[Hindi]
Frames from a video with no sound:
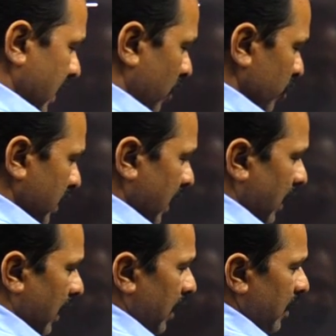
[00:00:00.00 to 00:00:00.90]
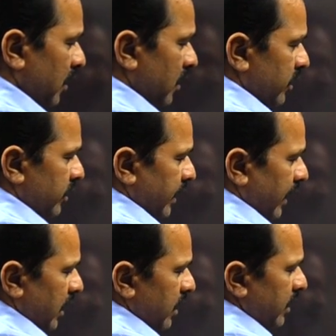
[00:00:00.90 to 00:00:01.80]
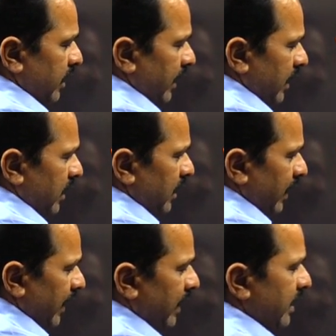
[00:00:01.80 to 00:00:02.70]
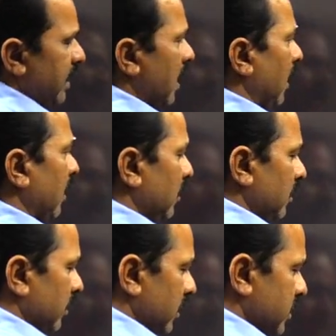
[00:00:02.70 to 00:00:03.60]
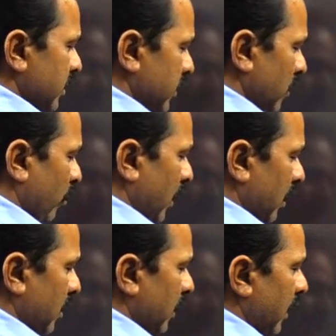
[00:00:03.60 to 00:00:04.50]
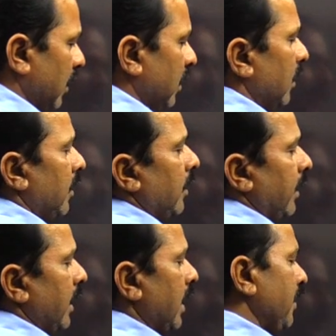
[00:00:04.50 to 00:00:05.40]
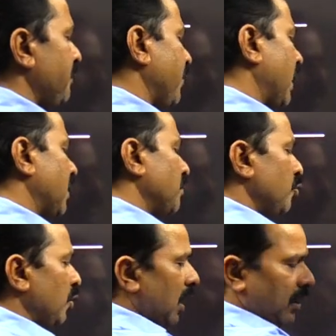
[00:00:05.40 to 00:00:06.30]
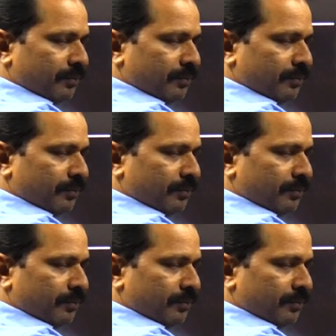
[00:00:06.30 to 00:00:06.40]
क्या हो जाएगा चेंज इन एरिया दिस इज़ द वर्कडन ये है फार्मूला